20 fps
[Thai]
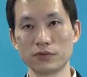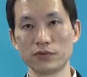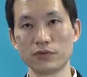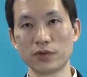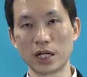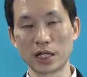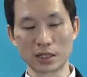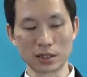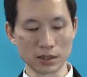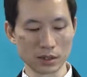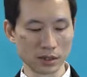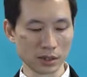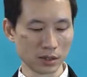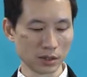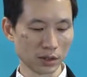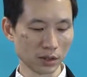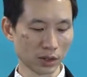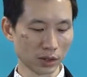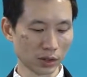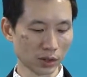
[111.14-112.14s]
Flash
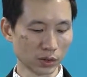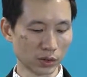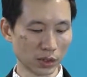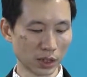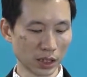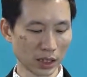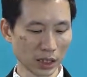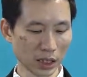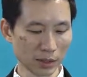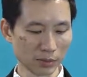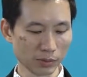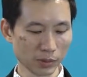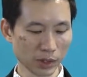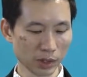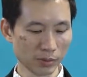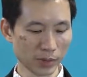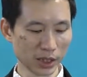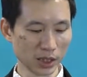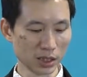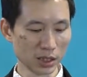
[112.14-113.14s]
Control นะครับ
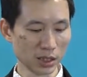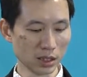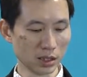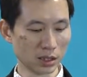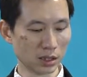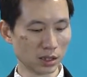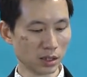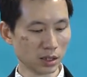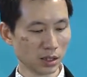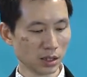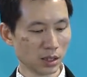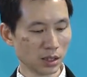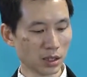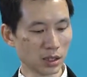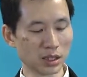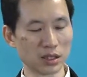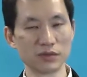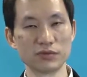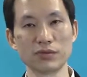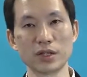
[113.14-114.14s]
เข้ามาที่
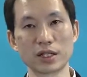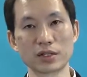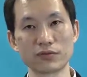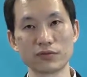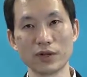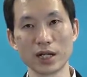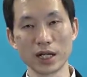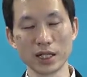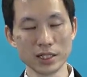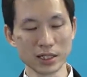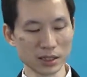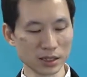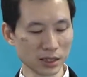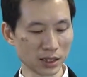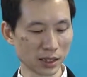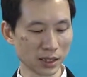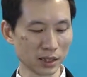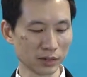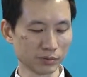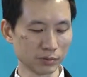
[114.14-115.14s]
แฟลชไฟลิ่ง
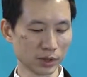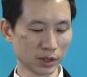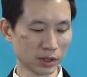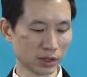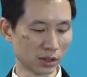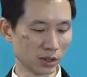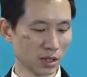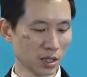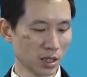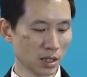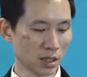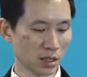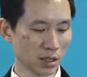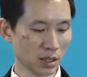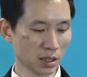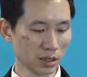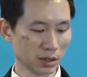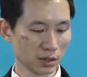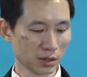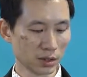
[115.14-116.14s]
นะครับก็เซ
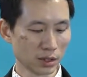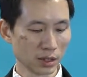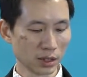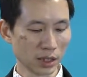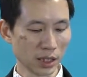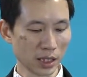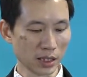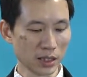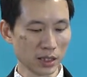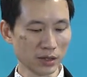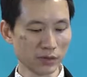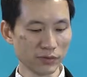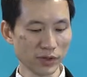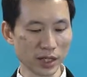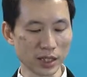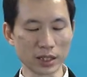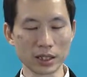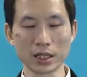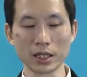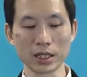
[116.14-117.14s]
ตการยิงแฟล
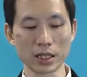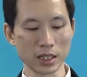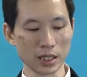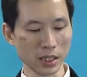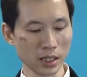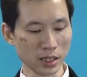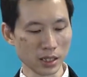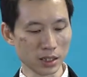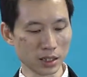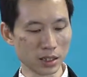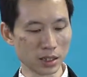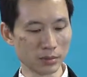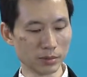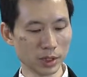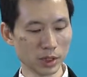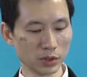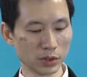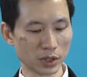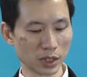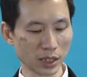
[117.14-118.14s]
ชนะให้
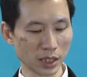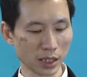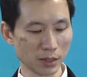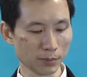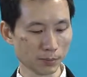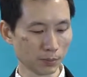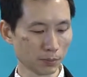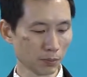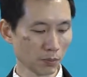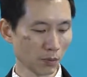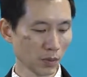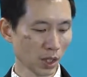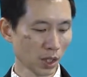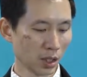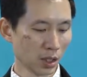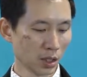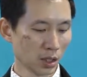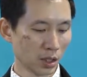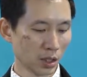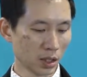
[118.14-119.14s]
Enable นะครับ
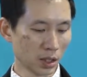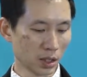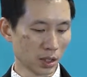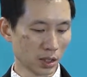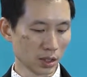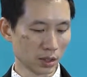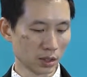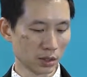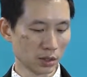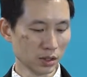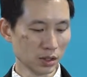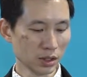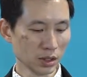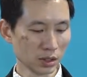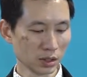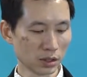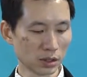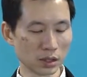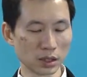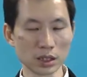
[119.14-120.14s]
เรื่อง
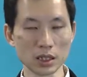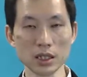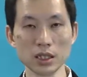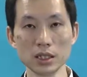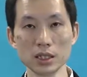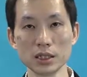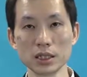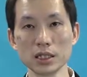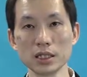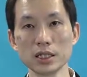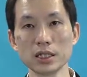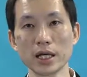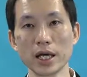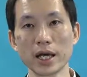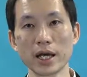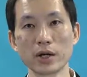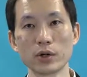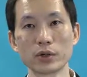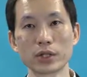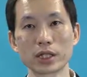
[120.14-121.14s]
ของ
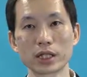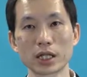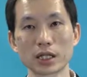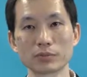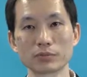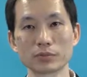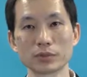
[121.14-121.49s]
ETTL นะครับ